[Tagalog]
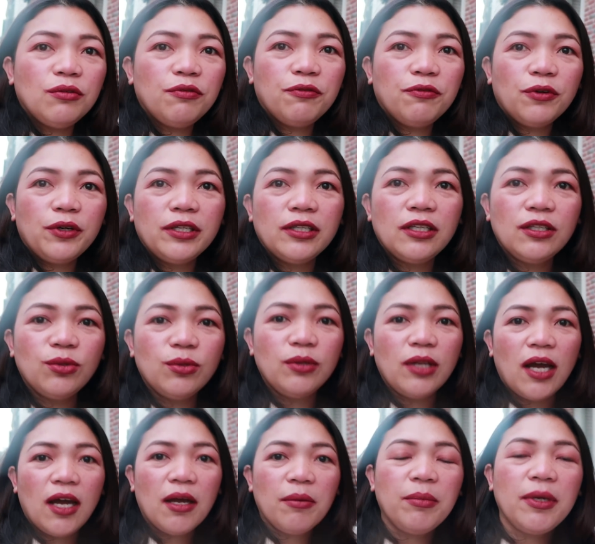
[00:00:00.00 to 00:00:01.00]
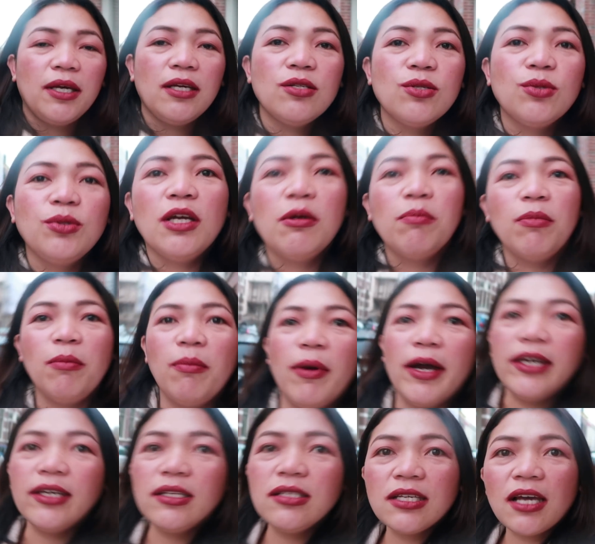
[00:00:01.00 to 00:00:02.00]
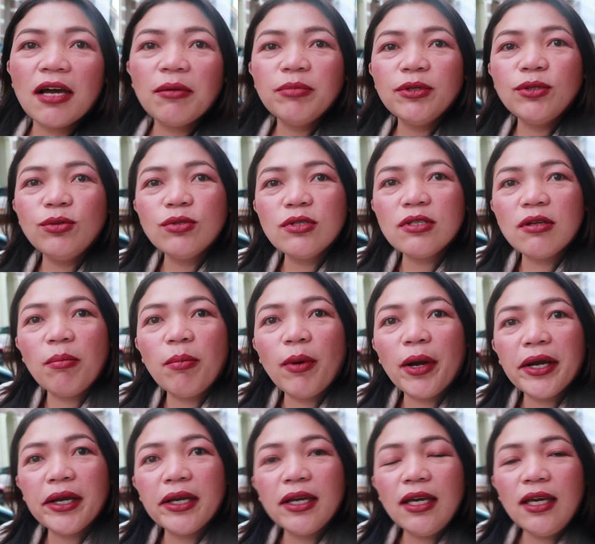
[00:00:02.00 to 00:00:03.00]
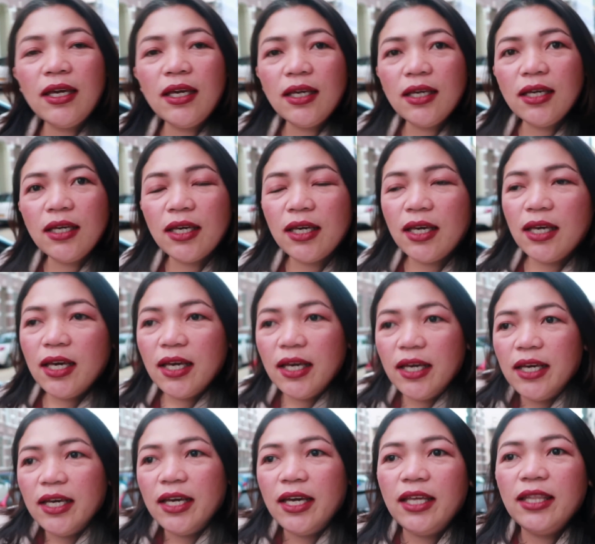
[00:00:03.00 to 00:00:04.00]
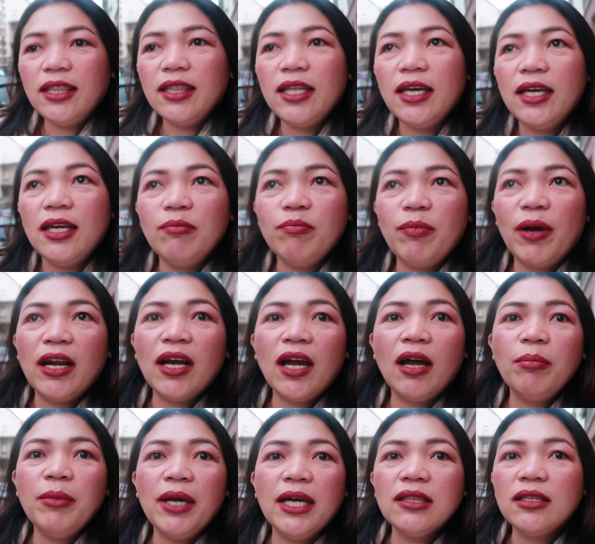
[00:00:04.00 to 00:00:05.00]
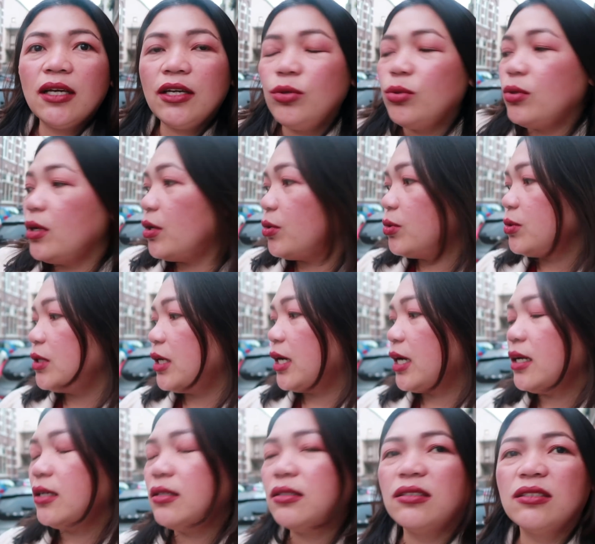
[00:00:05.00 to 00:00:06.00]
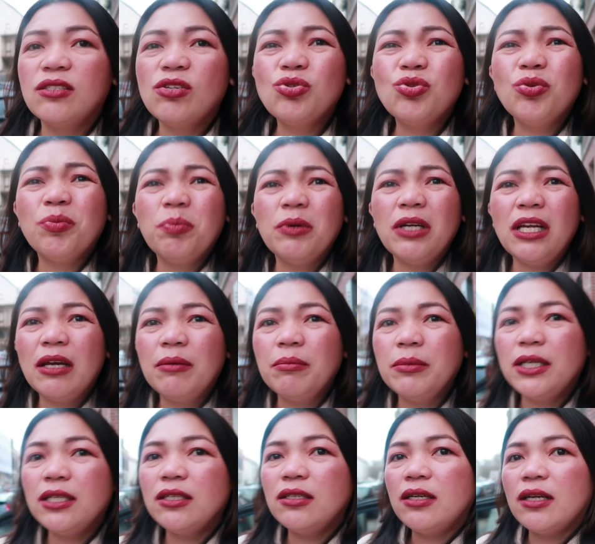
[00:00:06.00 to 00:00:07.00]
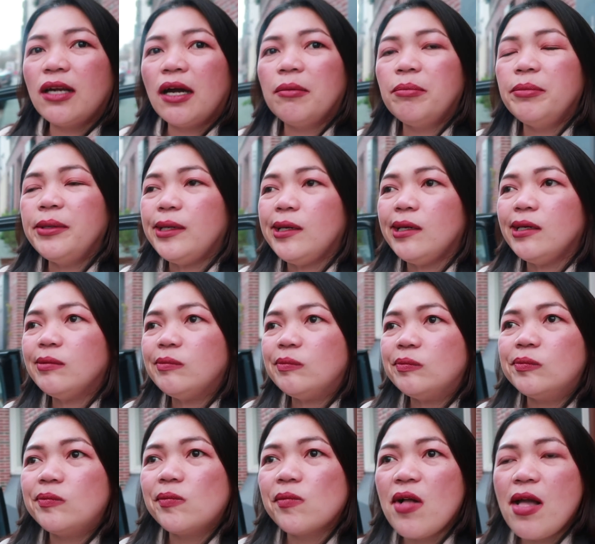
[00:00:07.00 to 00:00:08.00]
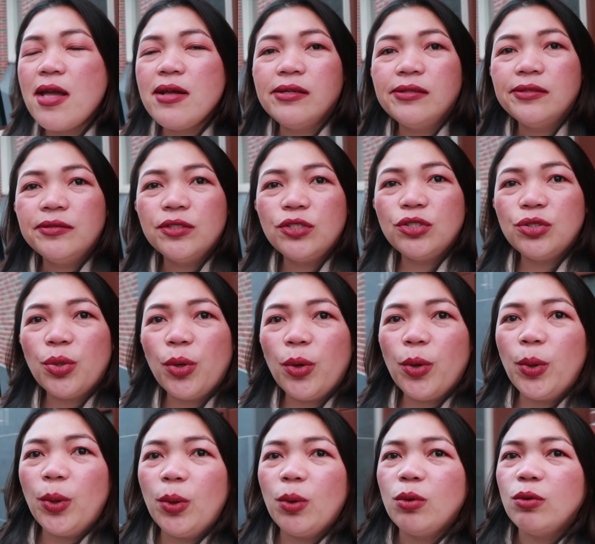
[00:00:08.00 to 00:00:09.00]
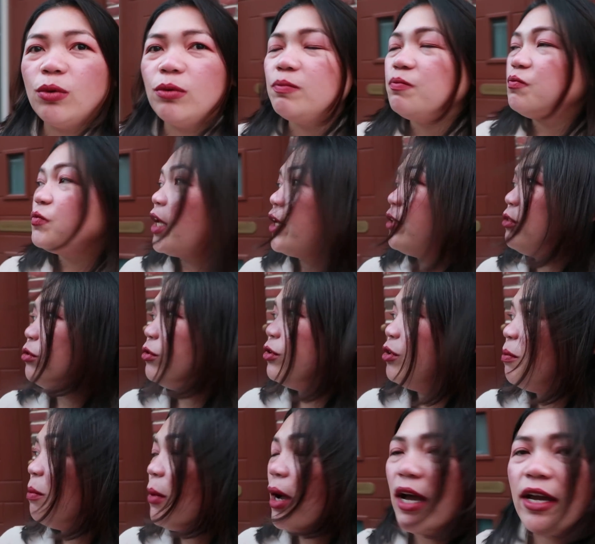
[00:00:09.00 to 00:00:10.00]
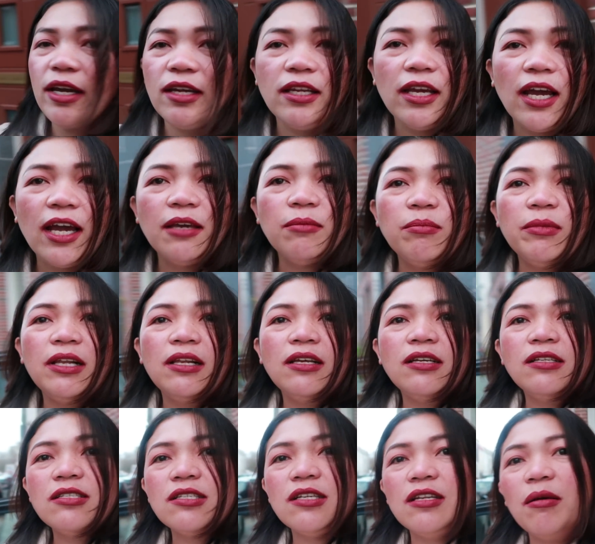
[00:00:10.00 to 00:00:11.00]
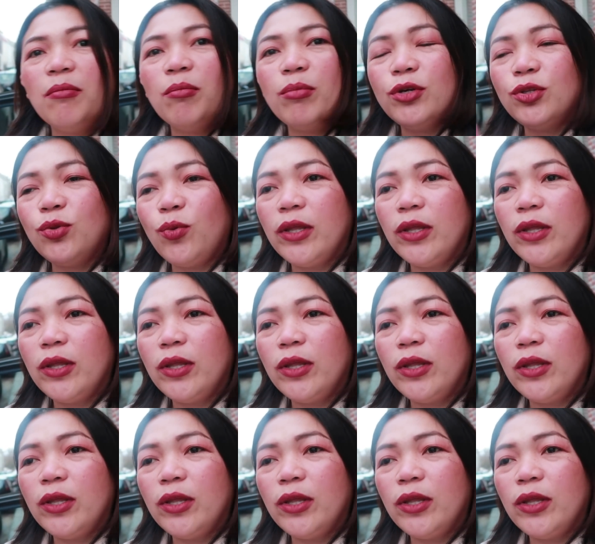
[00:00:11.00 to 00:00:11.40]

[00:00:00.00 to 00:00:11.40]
to 4, dito na kami. So nagbabayad si Abby dun sa parking. And then parang kami ata yung nauna. Super lamig, grabe. So, andun yung bahay ni Imelin sa number